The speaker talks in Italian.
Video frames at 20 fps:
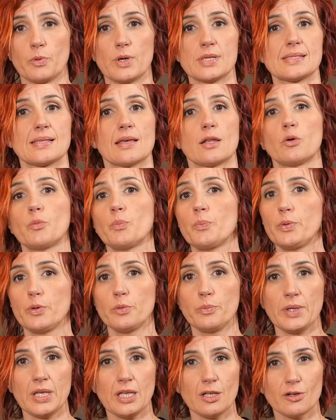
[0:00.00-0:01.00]
Può essere un
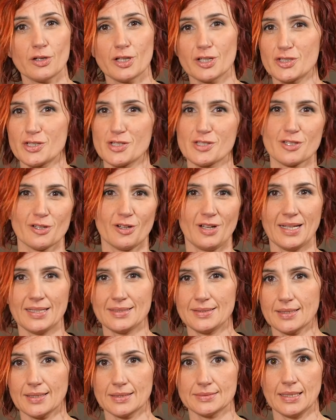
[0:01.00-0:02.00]
piumino che ci
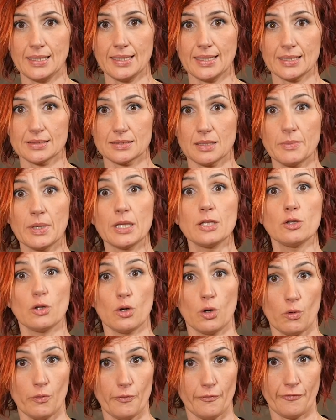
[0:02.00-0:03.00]
solletica
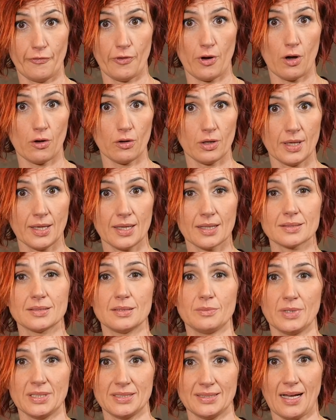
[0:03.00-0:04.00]
delicatamente o un flogger
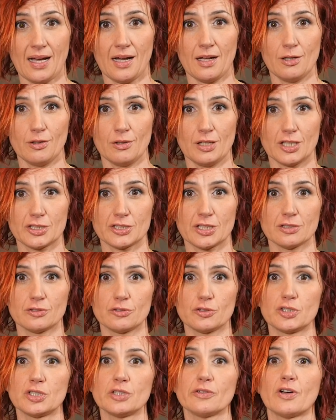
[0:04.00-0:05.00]
di metallo
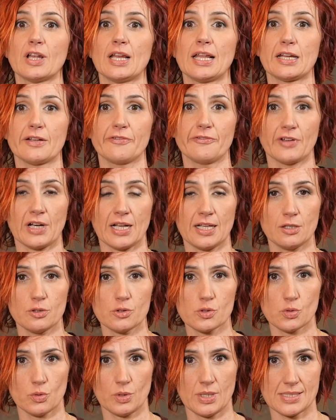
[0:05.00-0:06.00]
lasciato scivolare
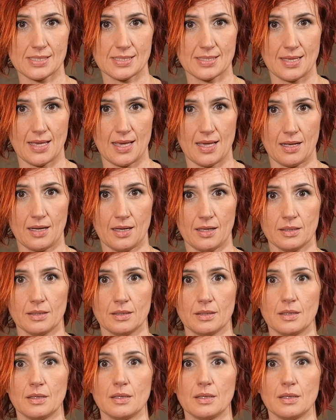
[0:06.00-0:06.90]
freddo sulla schiena